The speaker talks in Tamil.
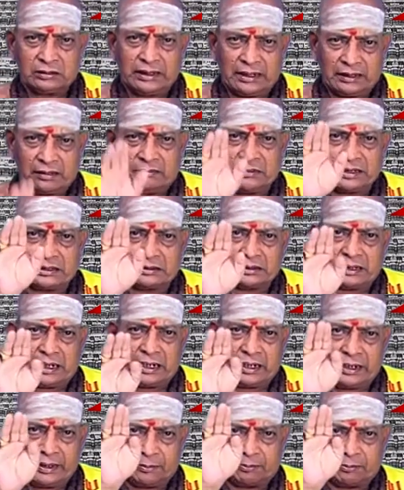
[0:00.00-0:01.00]

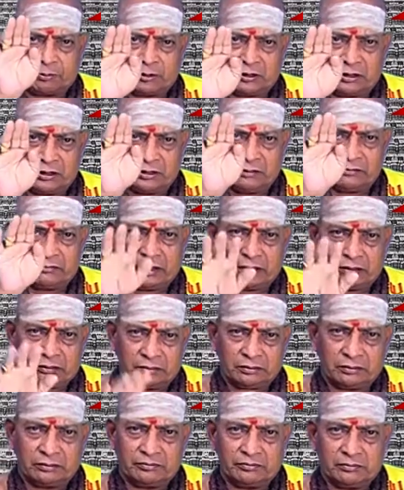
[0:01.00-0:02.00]
தர்மத்தாலே புகழ்
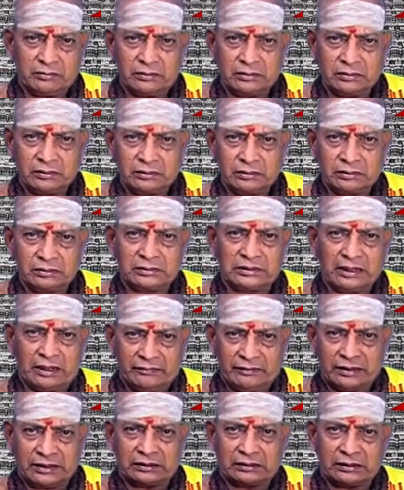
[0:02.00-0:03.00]
வரும்
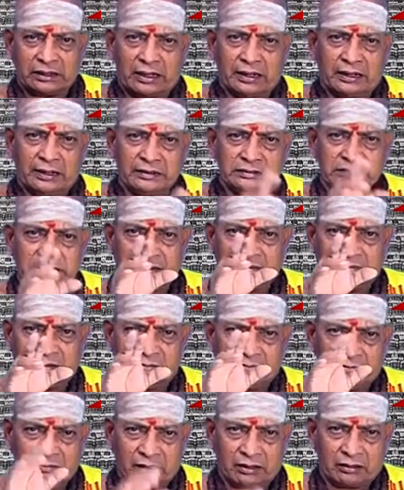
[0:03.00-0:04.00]
தவத்தாலே
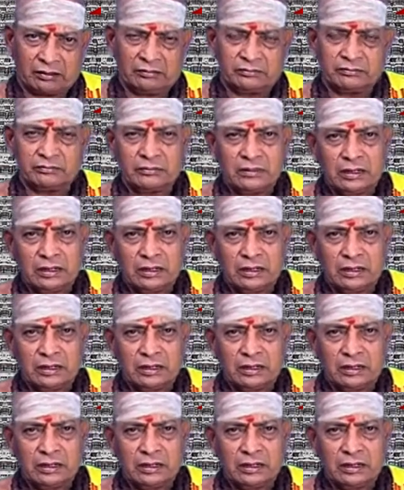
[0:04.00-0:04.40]
சிவம் வரும்